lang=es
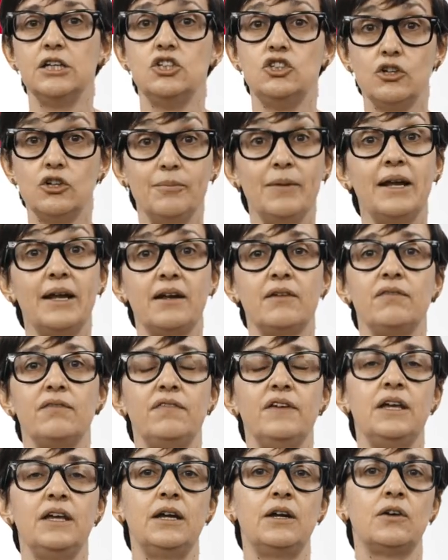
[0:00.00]
Yo me
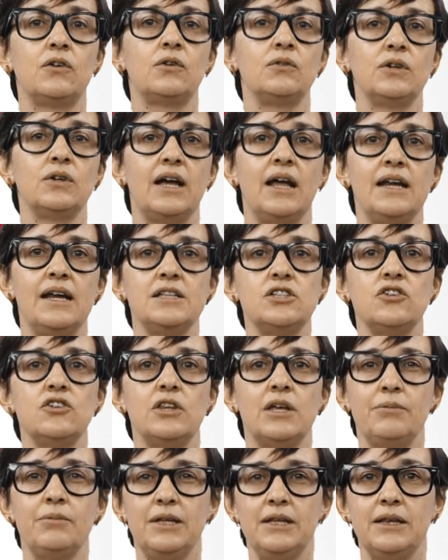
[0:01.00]
refiero al hecho
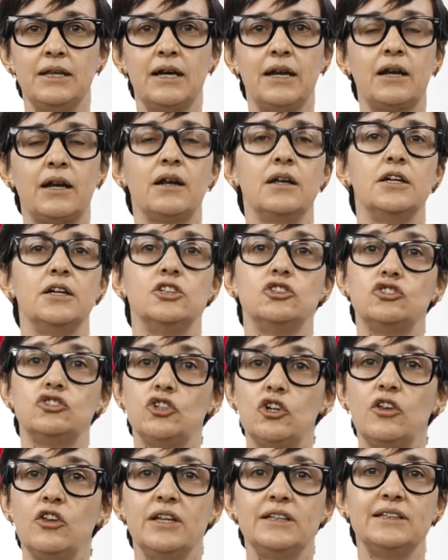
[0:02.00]
de evitar
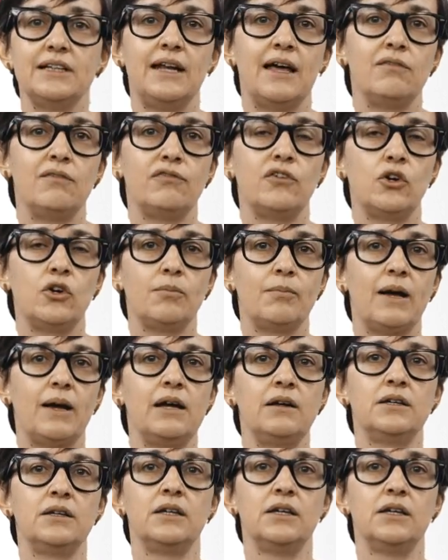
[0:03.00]
solo desde la forma,